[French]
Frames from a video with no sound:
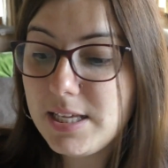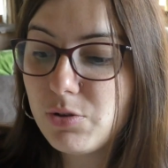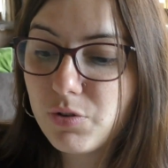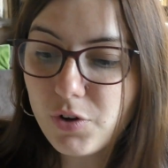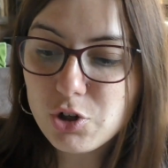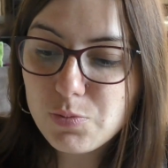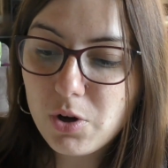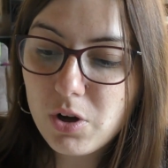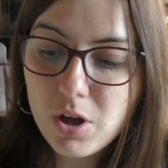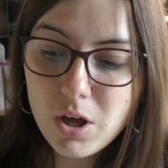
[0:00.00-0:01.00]
Et donc,
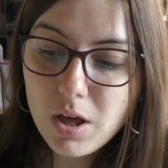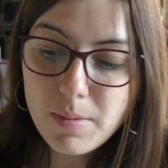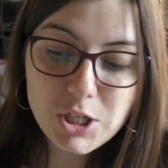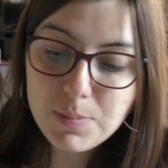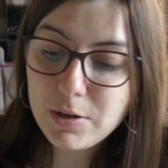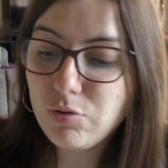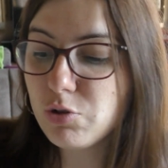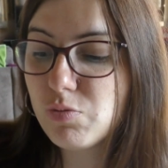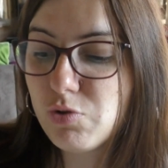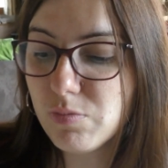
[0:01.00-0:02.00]
franchement, bah, j'ai pris tous
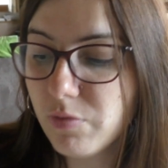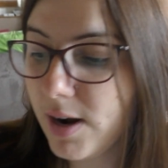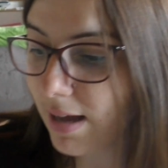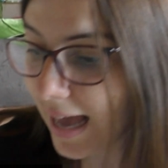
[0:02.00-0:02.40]
les tsum tsum. Voilà.